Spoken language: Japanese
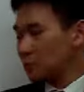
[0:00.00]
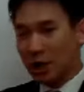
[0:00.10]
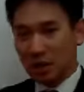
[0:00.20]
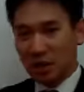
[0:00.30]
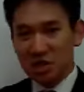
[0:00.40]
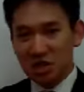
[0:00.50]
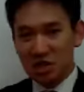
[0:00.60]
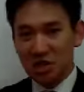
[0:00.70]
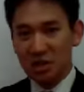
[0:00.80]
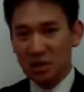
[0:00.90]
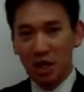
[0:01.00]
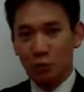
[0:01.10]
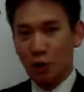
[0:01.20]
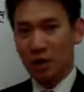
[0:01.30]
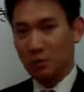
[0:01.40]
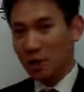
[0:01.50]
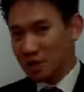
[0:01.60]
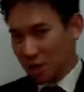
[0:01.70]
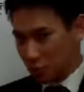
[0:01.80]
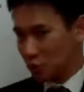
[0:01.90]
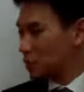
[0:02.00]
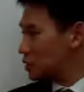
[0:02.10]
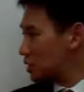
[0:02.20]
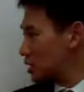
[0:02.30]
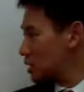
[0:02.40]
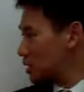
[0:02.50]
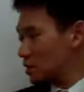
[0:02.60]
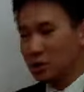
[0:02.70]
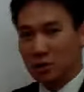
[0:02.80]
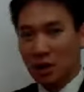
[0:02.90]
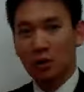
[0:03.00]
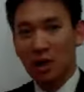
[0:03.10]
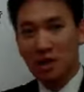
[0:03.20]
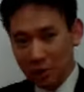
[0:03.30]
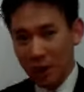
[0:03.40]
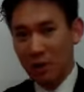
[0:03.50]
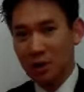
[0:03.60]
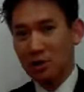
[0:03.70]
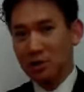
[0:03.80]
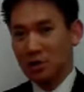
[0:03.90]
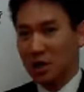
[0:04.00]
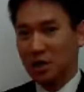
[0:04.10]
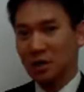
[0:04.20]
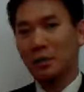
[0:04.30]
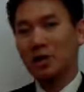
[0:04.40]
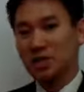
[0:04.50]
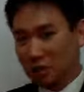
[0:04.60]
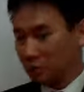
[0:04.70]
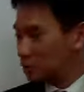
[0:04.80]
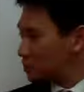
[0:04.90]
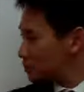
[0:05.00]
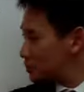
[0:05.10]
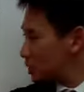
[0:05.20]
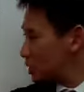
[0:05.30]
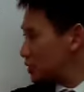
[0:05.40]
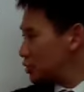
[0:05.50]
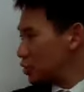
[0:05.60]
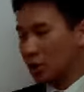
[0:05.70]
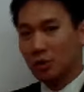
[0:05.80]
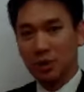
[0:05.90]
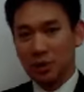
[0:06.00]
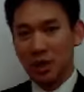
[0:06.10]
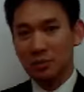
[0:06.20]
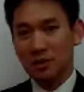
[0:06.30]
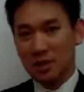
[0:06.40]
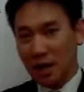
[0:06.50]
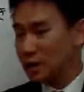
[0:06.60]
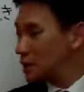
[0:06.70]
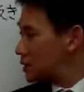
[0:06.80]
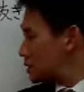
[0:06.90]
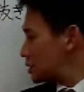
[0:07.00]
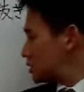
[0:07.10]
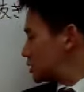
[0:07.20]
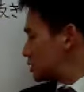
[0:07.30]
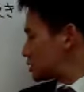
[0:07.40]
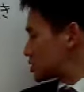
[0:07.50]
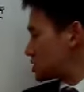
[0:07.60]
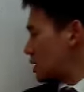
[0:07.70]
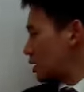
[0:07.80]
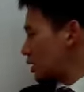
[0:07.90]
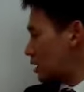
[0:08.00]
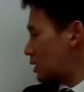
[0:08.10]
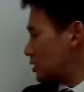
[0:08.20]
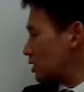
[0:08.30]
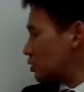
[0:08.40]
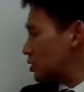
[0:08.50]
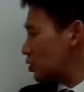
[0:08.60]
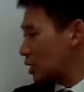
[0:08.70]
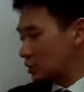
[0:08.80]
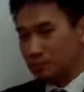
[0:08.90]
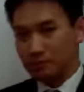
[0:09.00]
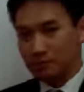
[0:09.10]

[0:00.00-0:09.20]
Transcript: 例えば新しいゲームが出ましたというような時に手を出しては、えー、いけませんというようなことになりますね。そして、えー、手を広げる。